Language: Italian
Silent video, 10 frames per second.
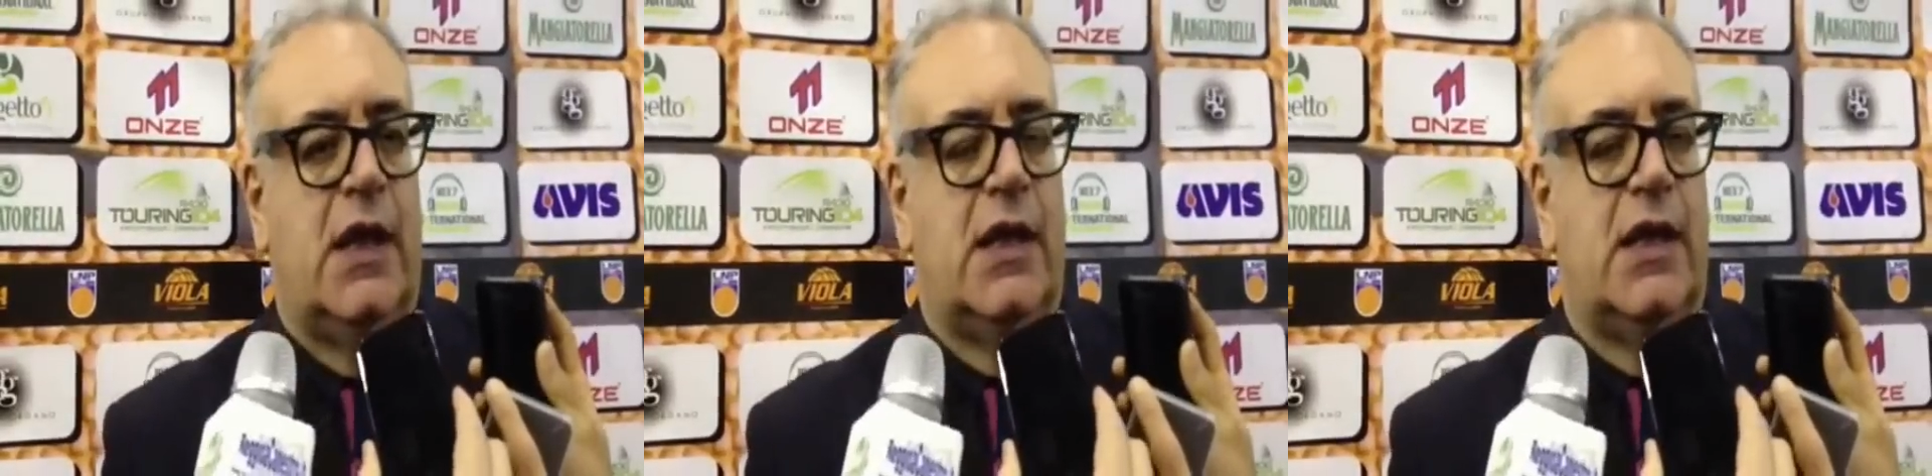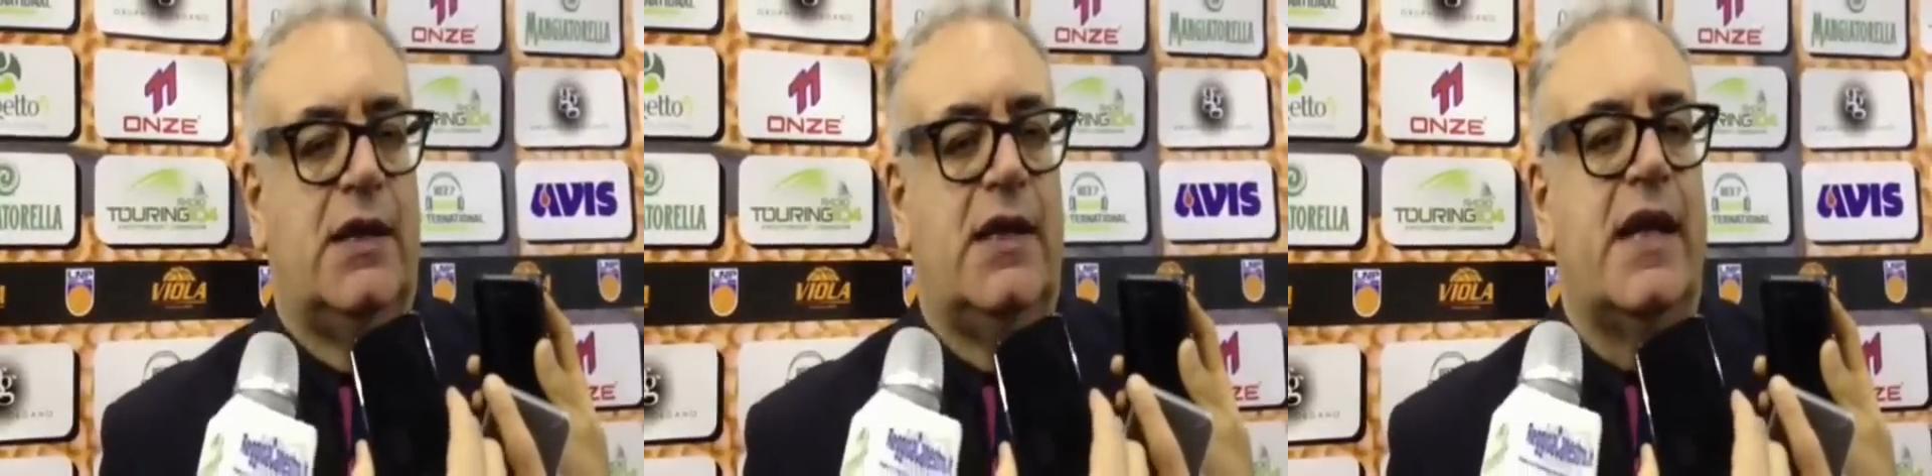
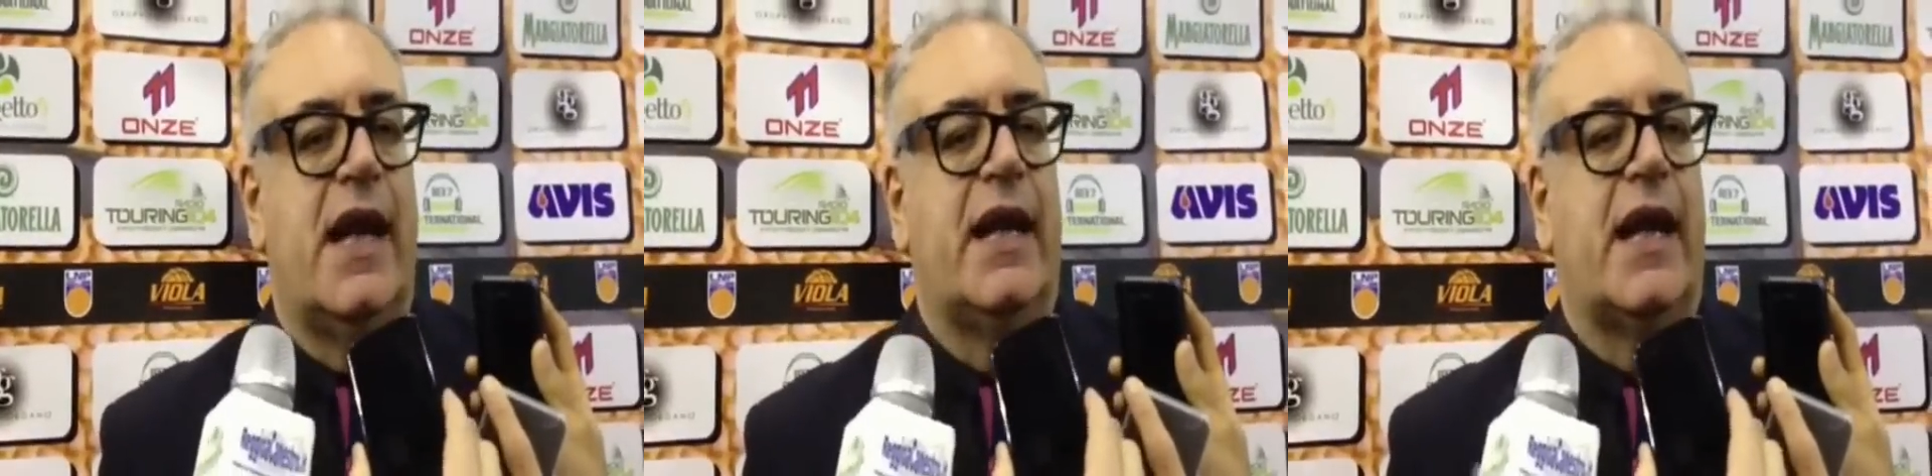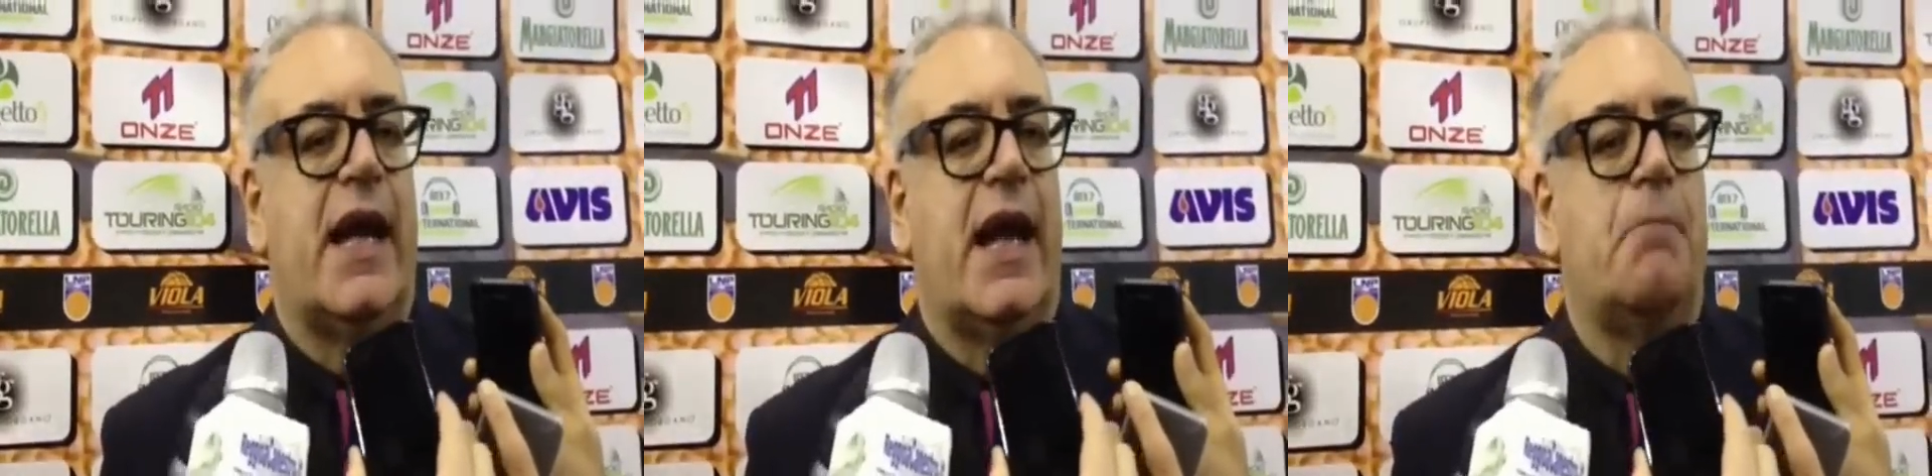Eh, direi
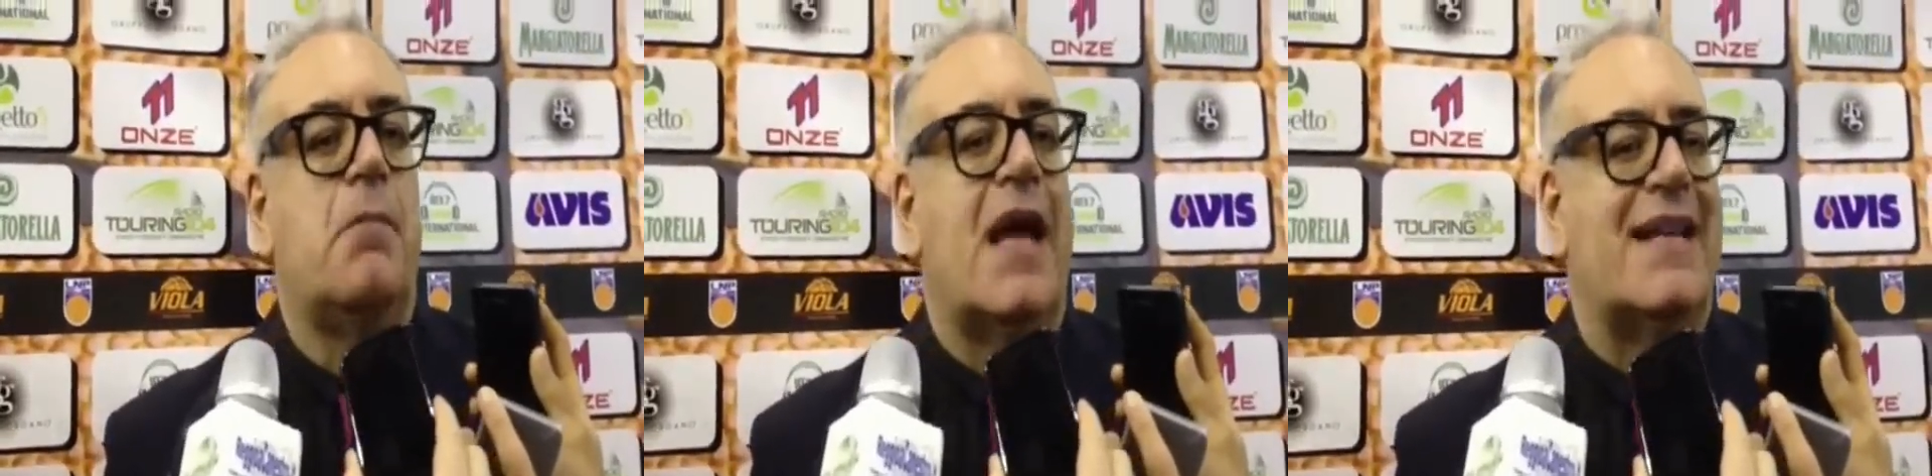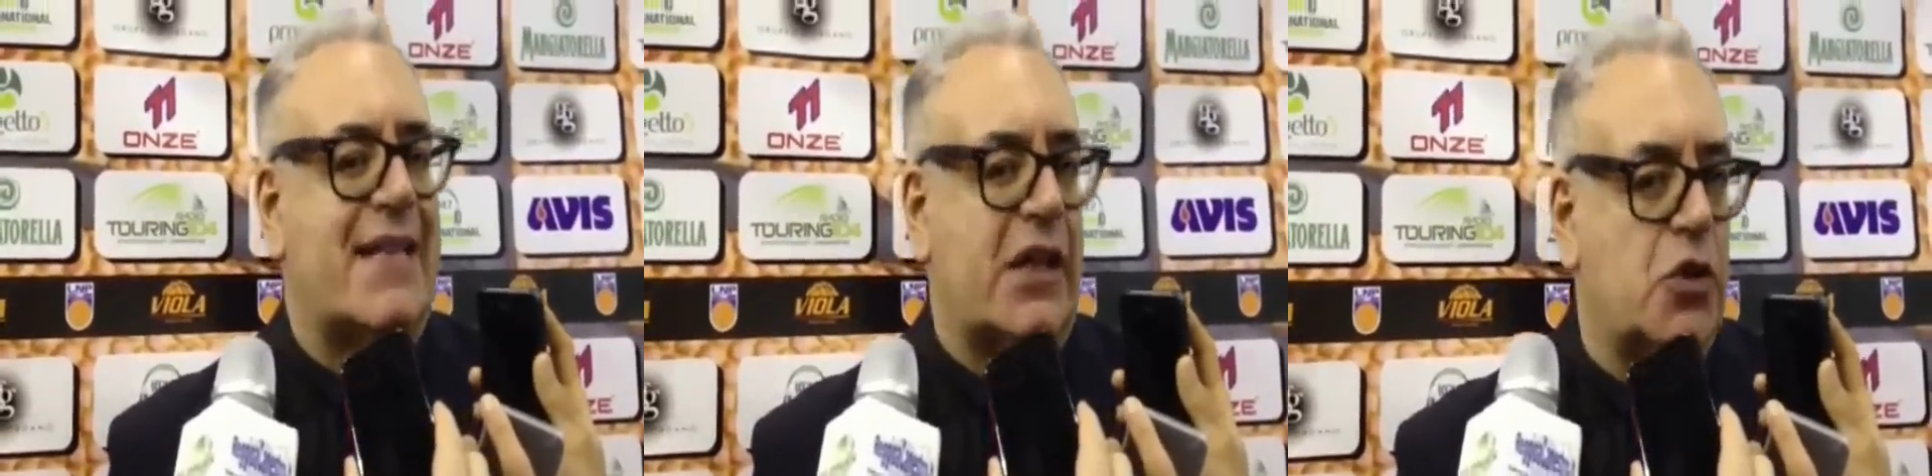che
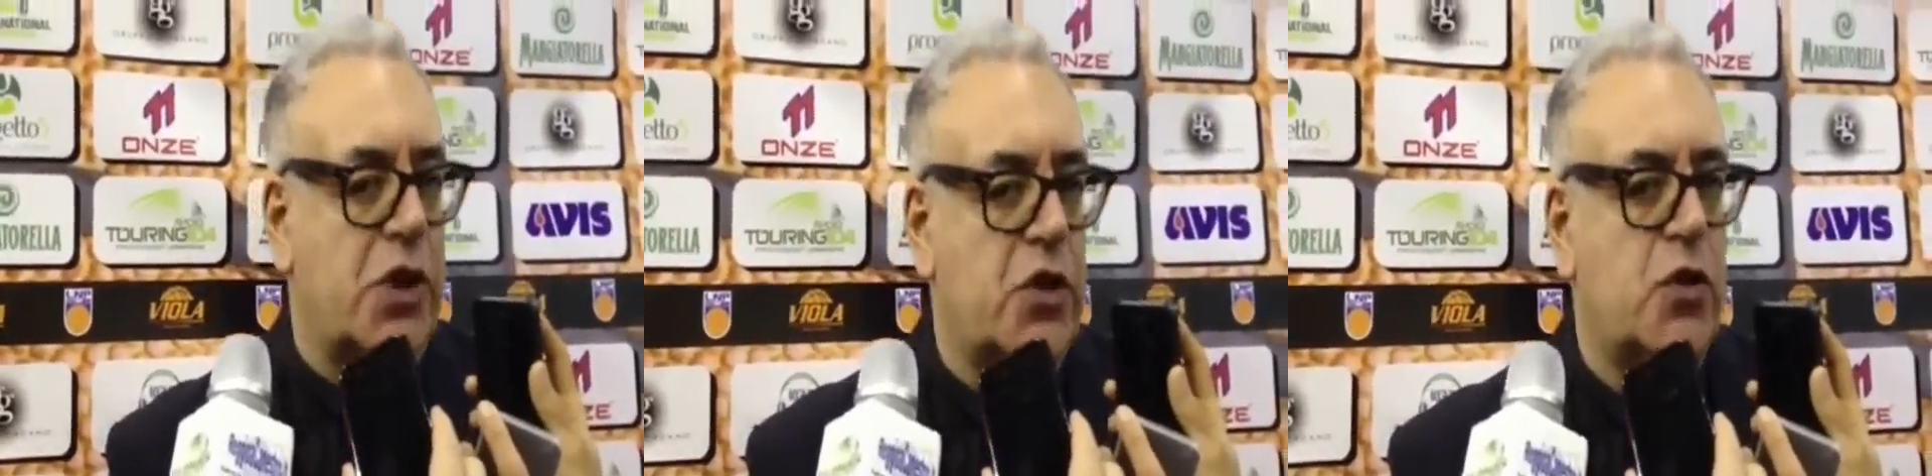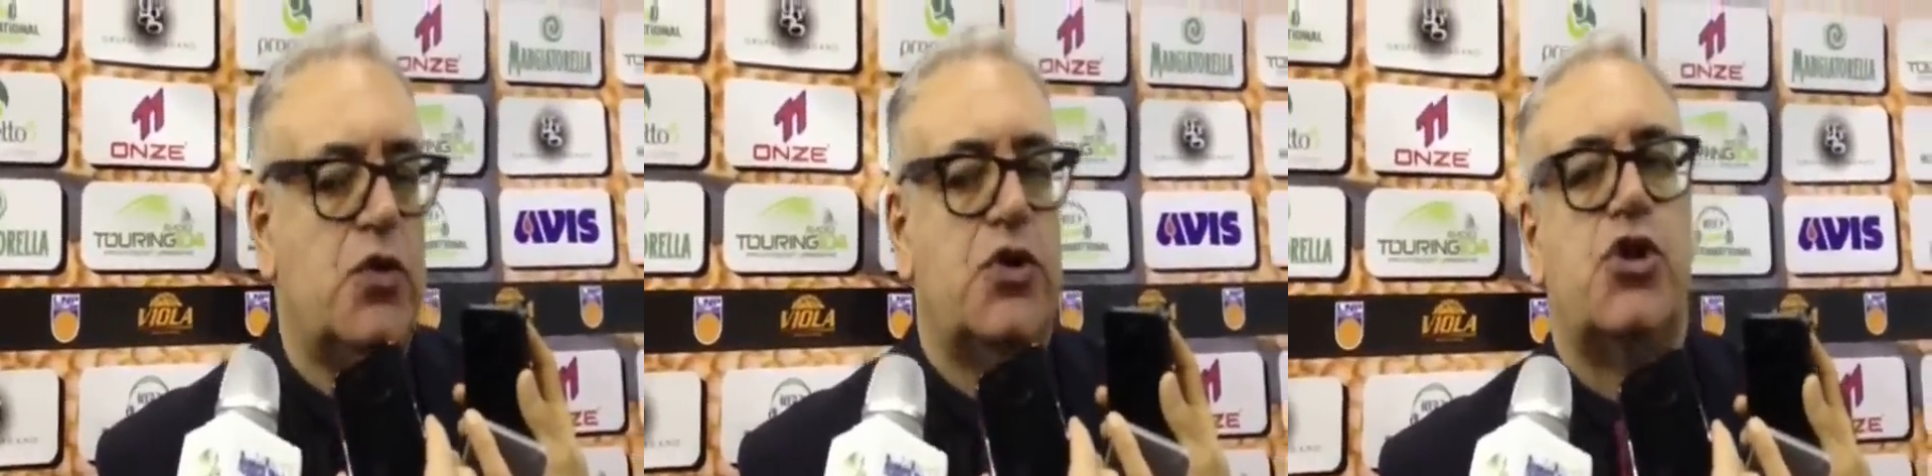è stato
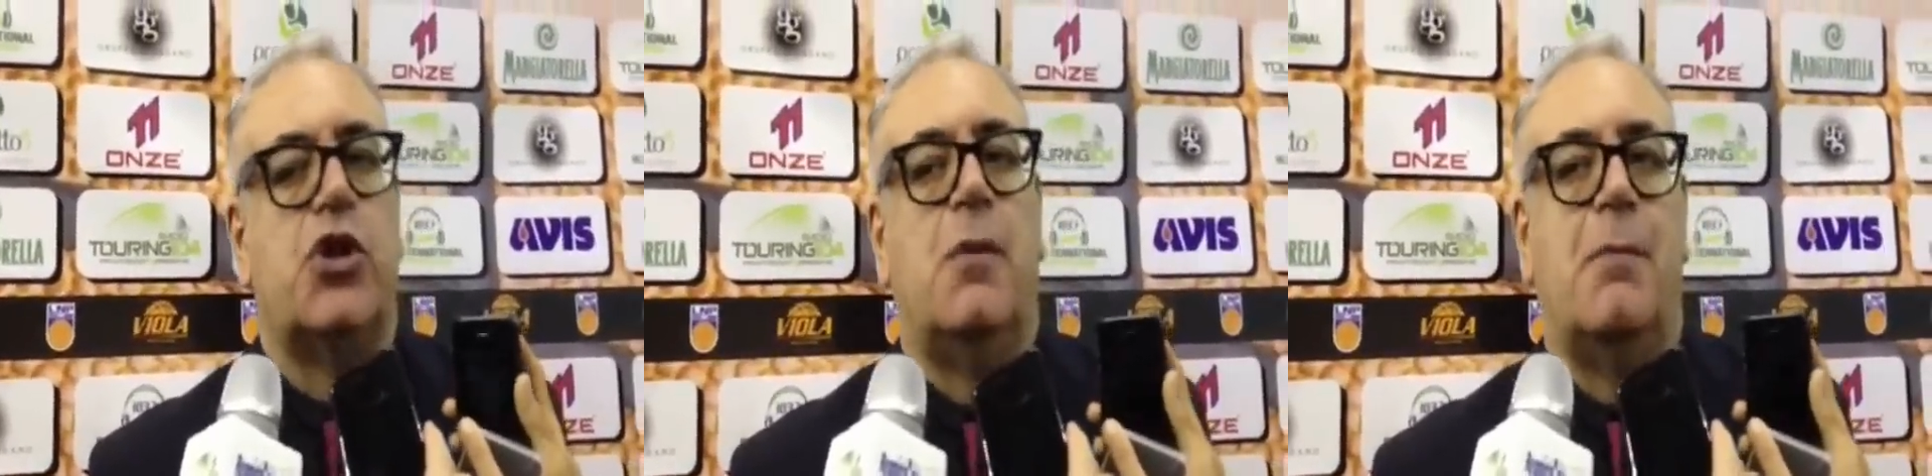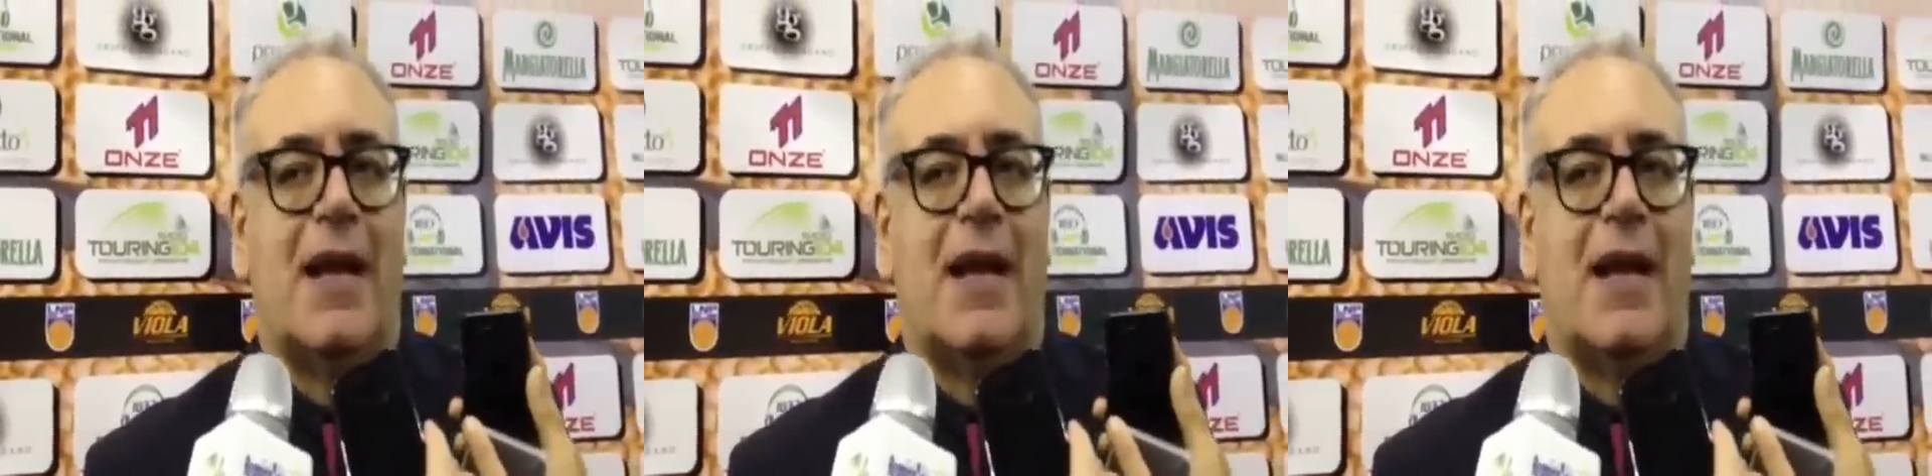chirurgico,